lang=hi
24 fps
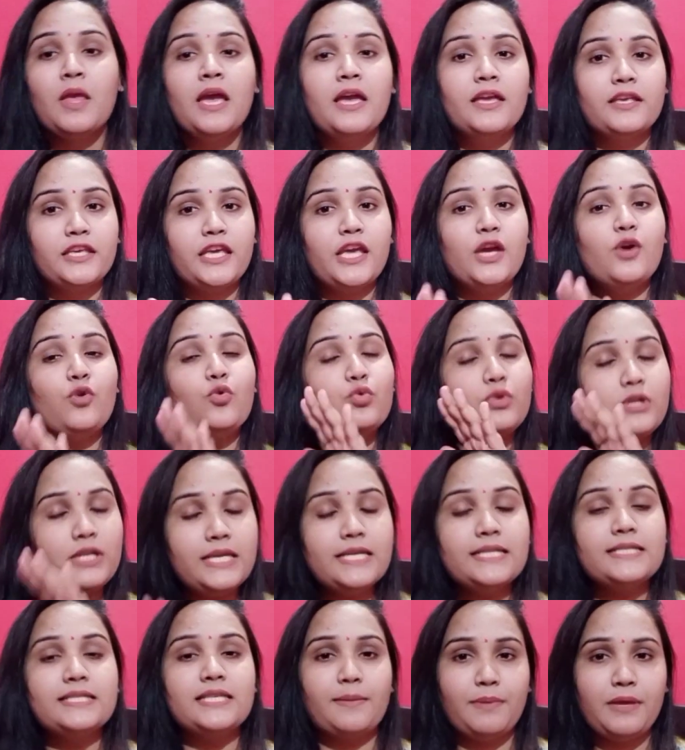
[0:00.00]
ये उन्हीं
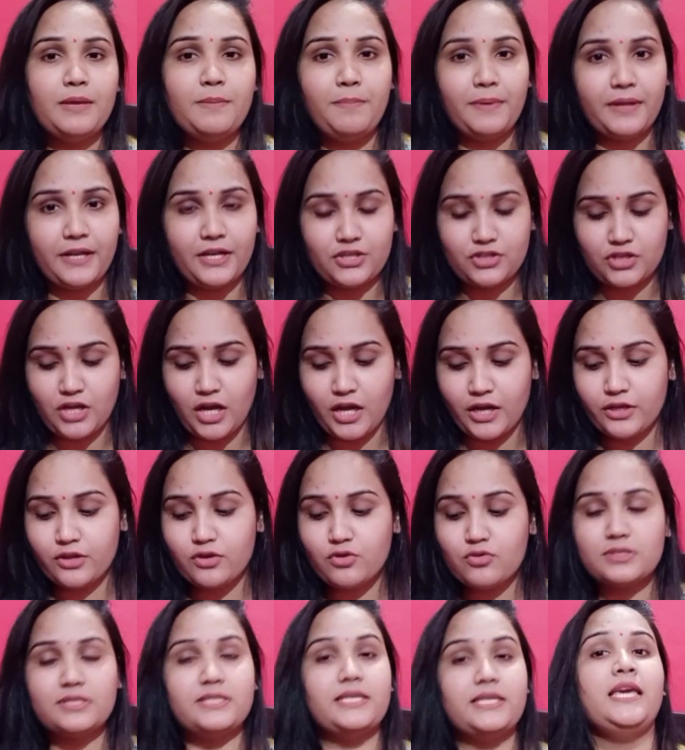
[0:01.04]
सभी परेशानियों
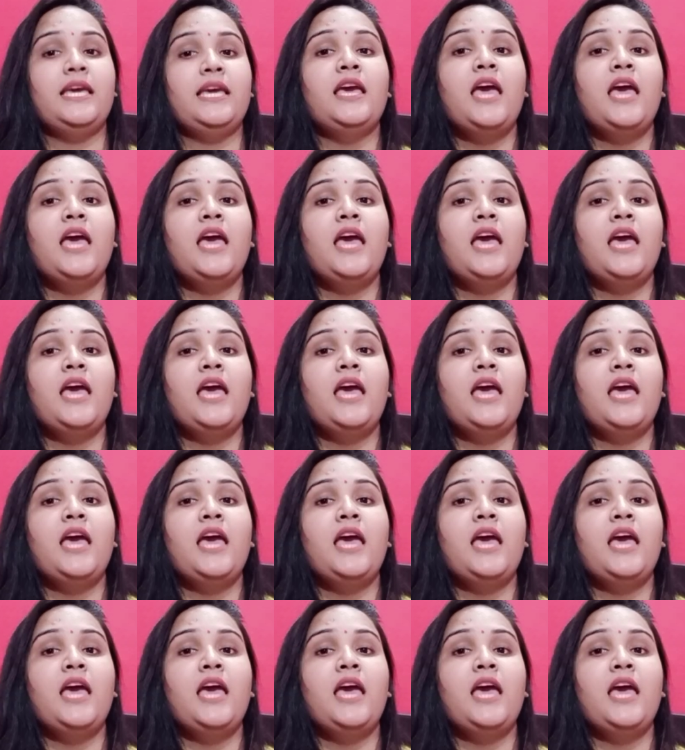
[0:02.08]
से